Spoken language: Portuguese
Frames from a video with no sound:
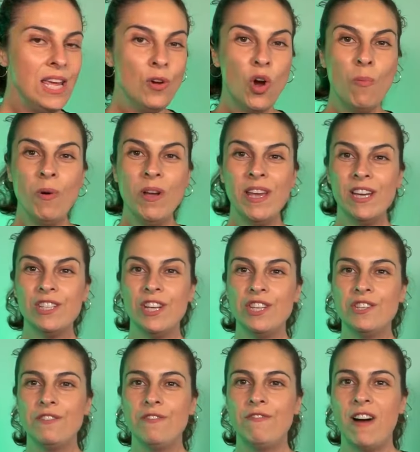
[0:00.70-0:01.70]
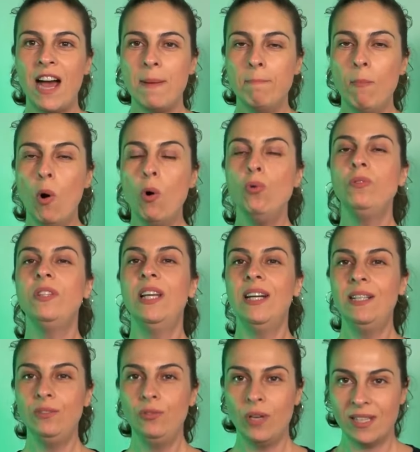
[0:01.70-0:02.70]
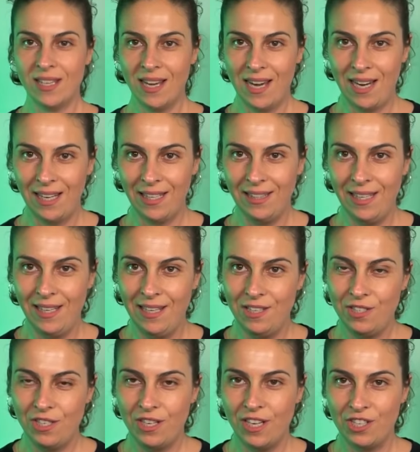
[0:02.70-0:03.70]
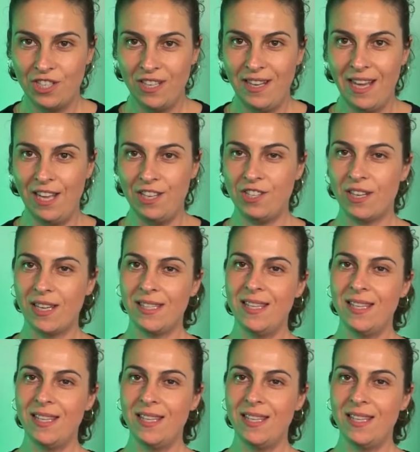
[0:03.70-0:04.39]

Como que a gente vai moldando essa característica genética?